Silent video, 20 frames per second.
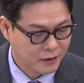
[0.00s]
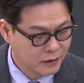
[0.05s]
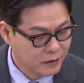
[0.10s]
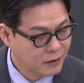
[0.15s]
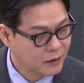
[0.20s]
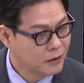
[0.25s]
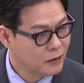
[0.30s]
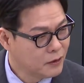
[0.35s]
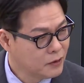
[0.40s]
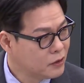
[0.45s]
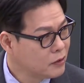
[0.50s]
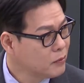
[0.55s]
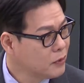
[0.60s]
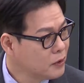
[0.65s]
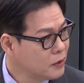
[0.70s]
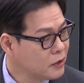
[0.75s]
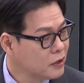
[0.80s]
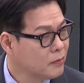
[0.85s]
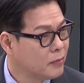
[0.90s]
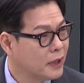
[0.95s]
그런
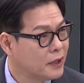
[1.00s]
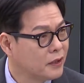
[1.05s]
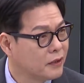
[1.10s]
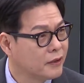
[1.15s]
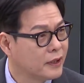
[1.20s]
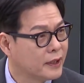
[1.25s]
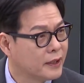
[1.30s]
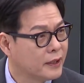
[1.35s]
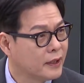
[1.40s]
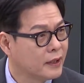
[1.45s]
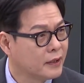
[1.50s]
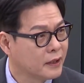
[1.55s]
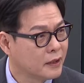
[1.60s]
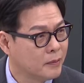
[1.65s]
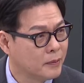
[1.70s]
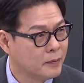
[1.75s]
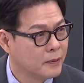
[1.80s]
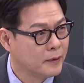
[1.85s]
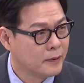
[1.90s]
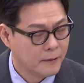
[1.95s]
측면들이 지금 반영이 네. 됐다.
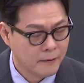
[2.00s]
이게